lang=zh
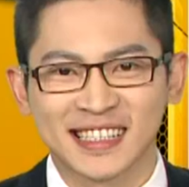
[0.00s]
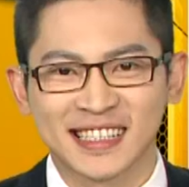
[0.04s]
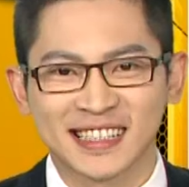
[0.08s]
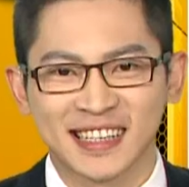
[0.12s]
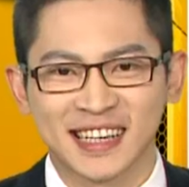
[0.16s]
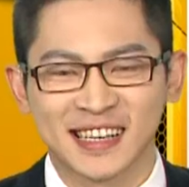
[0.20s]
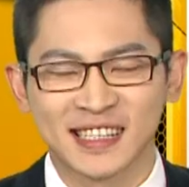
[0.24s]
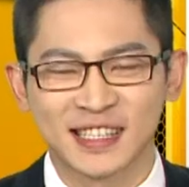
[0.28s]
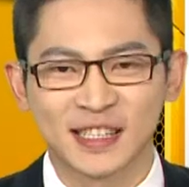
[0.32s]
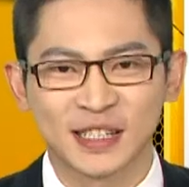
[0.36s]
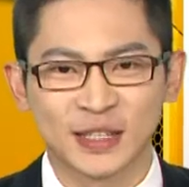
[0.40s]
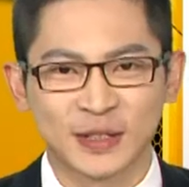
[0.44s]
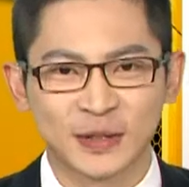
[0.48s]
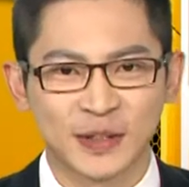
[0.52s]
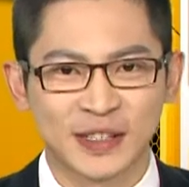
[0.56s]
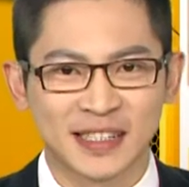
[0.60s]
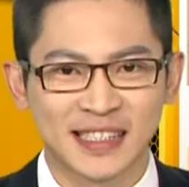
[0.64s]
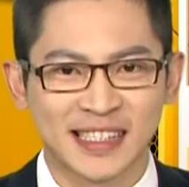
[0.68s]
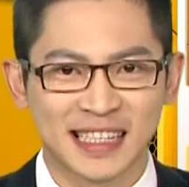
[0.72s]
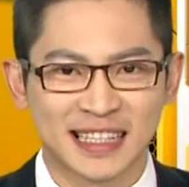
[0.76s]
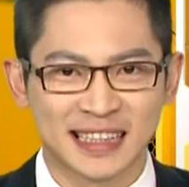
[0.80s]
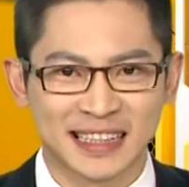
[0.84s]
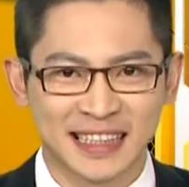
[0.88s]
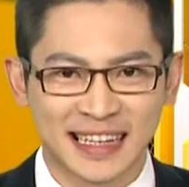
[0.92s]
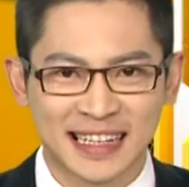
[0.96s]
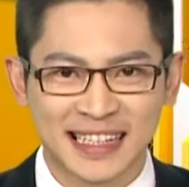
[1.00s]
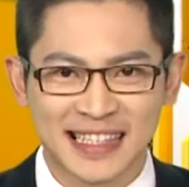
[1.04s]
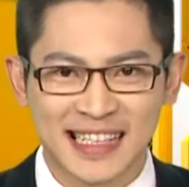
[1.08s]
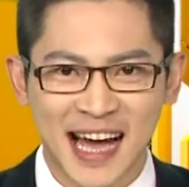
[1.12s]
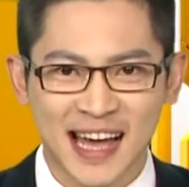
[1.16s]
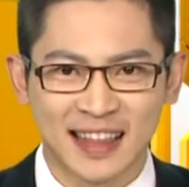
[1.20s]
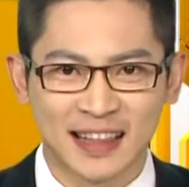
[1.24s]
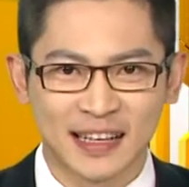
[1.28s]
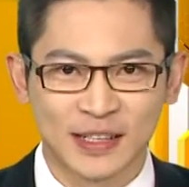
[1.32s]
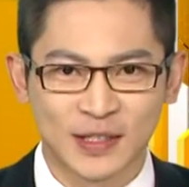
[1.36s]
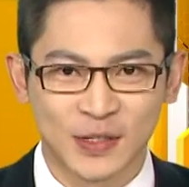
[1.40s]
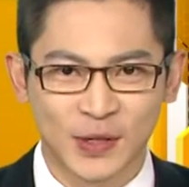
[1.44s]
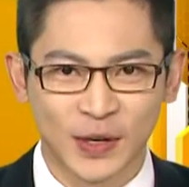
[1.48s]
今天是国庆连
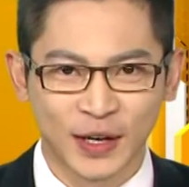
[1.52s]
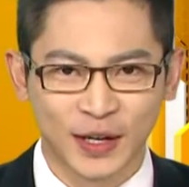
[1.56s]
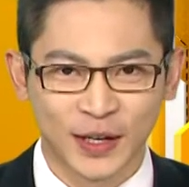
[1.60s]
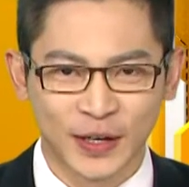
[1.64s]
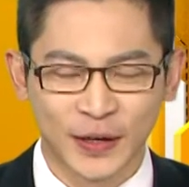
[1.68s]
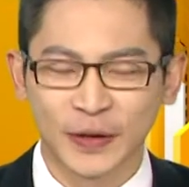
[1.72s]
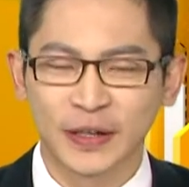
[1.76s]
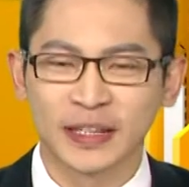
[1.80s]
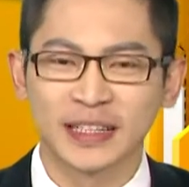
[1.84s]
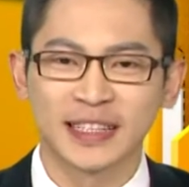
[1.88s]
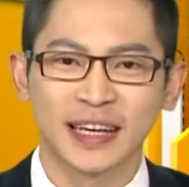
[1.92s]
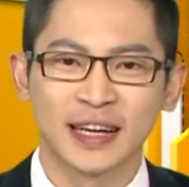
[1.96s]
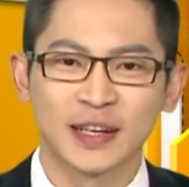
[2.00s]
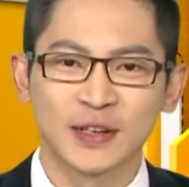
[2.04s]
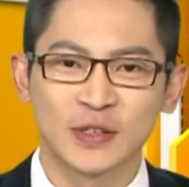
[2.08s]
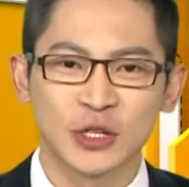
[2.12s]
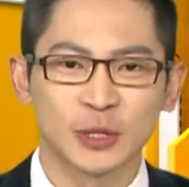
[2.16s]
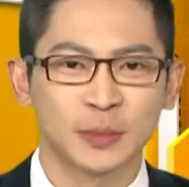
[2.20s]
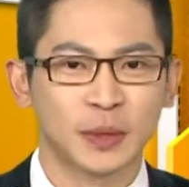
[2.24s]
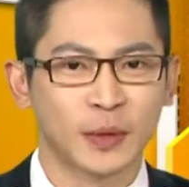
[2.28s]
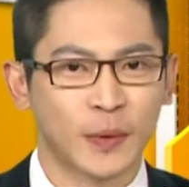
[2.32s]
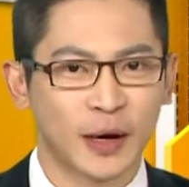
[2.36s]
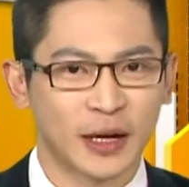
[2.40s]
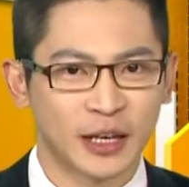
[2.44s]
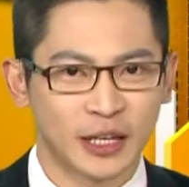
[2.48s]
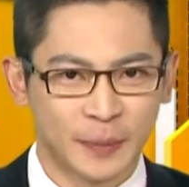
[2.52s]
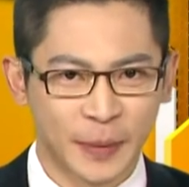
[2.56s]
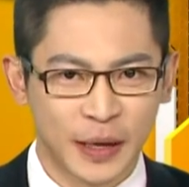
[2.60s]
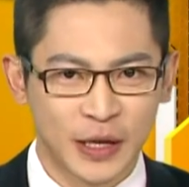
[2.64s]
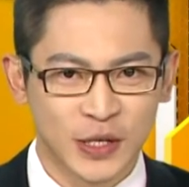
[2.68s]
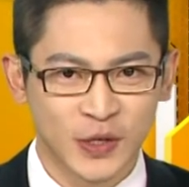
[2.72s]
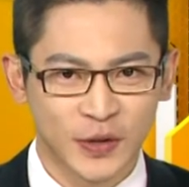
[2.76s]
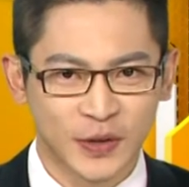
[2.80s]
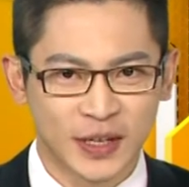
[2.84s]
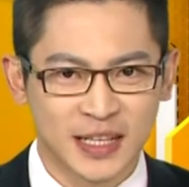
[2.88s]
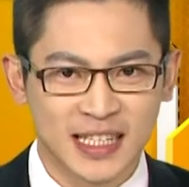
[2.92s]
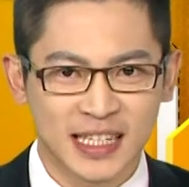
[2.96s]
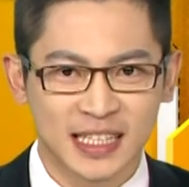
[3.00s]
假的最后一天，出门玩的
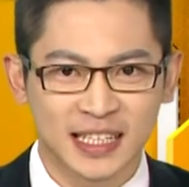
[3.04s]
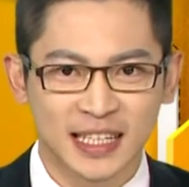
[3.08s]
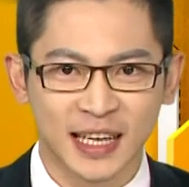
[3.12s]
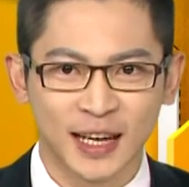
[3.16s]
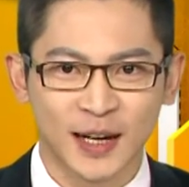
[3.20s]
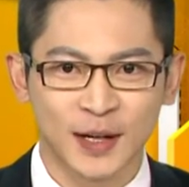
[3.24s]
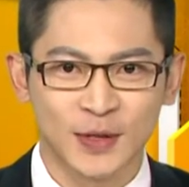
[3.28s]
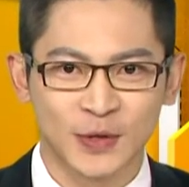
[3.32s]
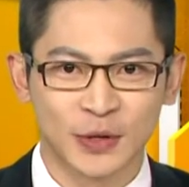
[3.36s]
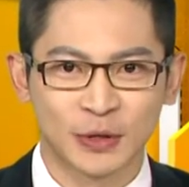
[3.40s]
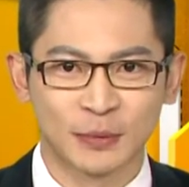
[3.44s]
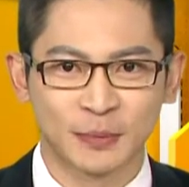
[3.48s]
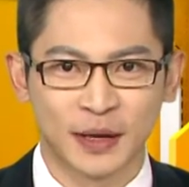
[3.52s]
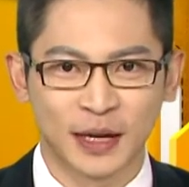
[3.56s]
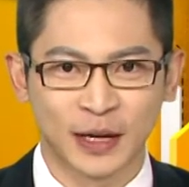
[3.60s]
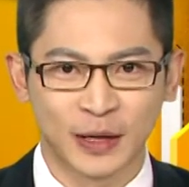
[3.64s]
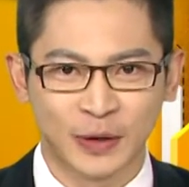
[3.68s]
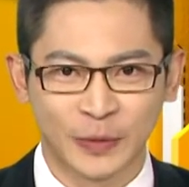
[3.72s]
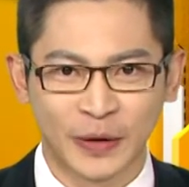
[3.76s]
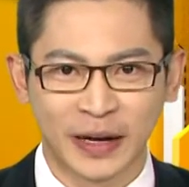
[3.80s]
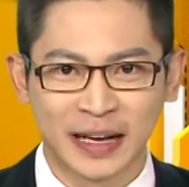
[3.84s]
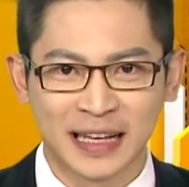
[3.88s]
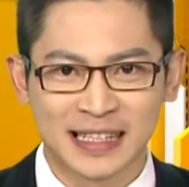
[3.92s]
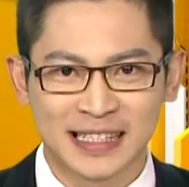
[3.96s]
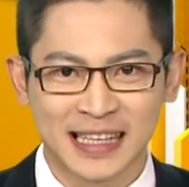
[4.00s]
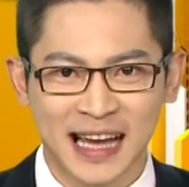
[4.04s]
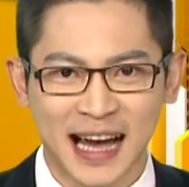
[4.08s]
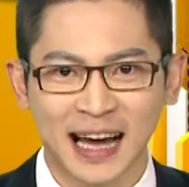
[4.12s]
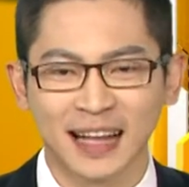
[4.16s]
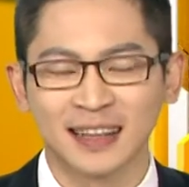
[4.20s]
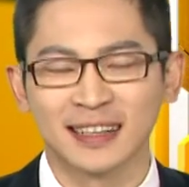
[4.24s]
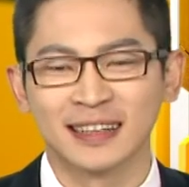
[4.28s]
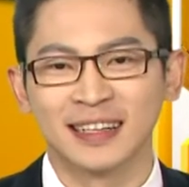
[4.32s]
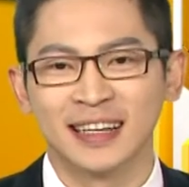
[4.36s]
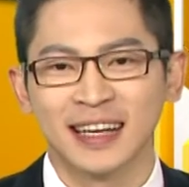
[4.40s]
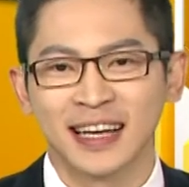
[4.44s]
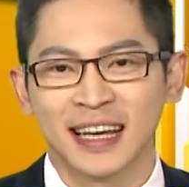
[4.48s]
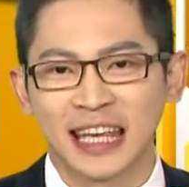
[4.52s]
民众呢，今天要准备回
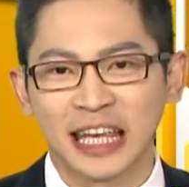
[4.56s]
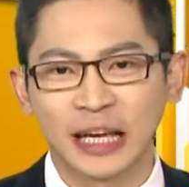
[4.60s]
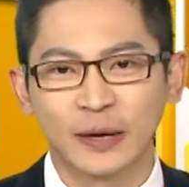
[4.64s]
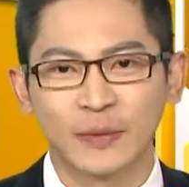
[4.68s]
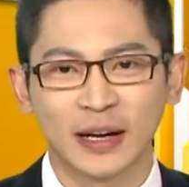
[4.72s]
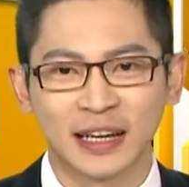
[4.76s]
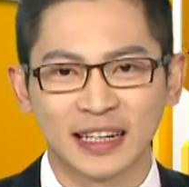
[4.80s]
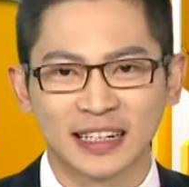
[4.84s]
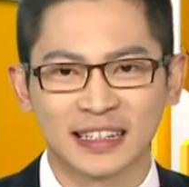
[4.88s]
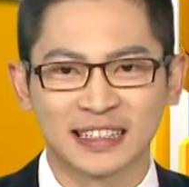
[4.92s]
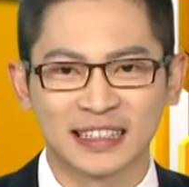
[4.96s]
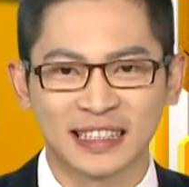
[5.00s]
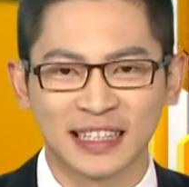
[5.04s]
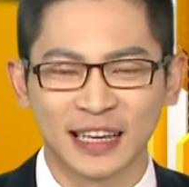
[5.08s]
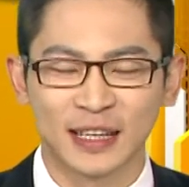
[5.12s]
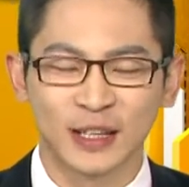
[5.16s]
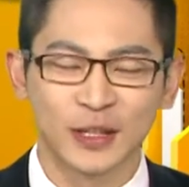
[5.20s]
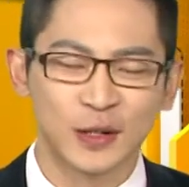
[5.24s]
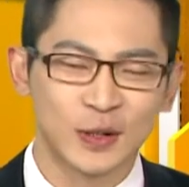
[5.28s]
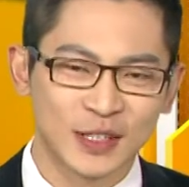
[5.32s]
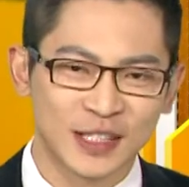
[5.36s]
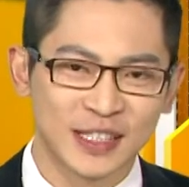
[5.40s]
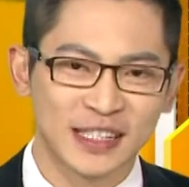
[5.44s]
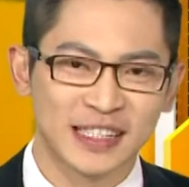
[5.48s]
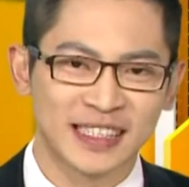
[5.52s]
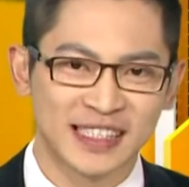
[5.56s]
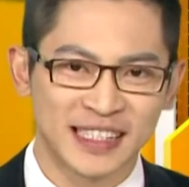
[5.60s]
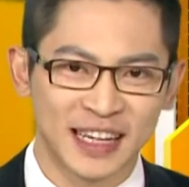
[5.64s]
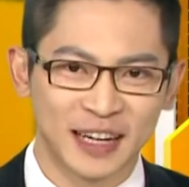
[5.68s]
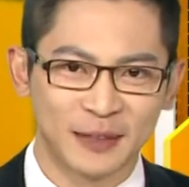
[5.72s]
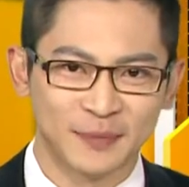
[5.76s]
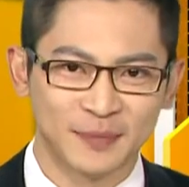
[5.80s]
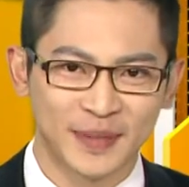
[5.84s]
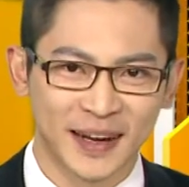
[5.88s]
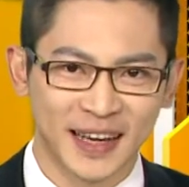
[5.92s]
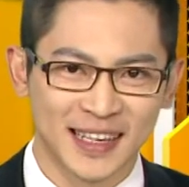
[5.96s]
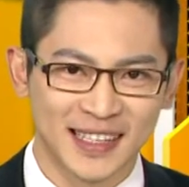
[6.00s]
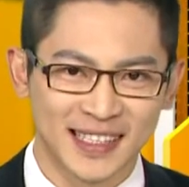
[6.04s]
家了，因为隔天又是
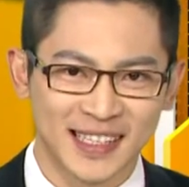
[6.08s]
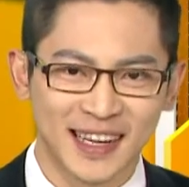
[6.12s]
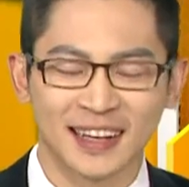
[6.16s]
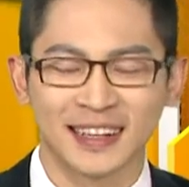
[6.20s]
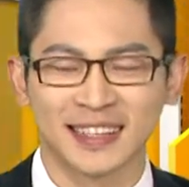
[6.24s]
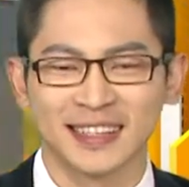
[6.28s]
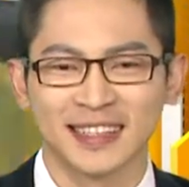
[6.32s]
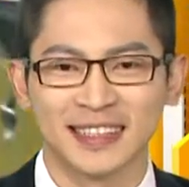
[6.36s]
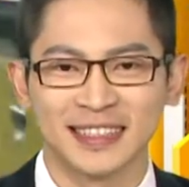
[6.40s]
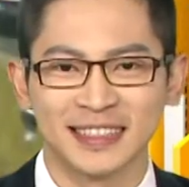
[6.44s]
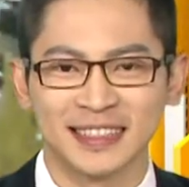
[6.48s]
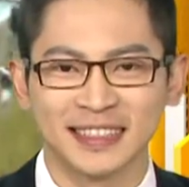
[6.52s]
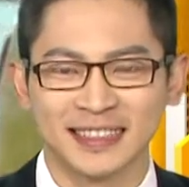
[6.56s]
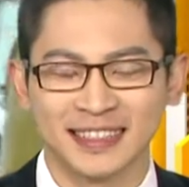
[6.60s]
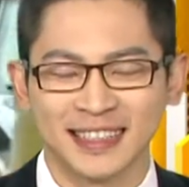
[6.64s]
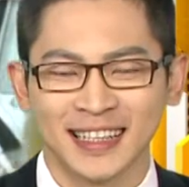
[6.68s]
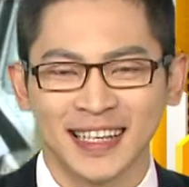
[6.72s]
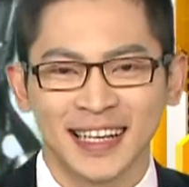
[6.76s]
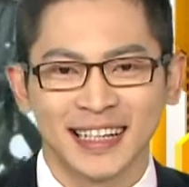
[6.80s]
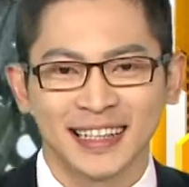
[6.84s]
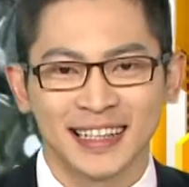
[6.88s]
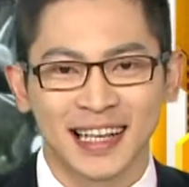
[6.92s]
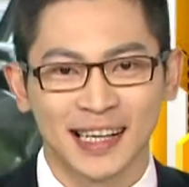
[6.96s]
上班上课日。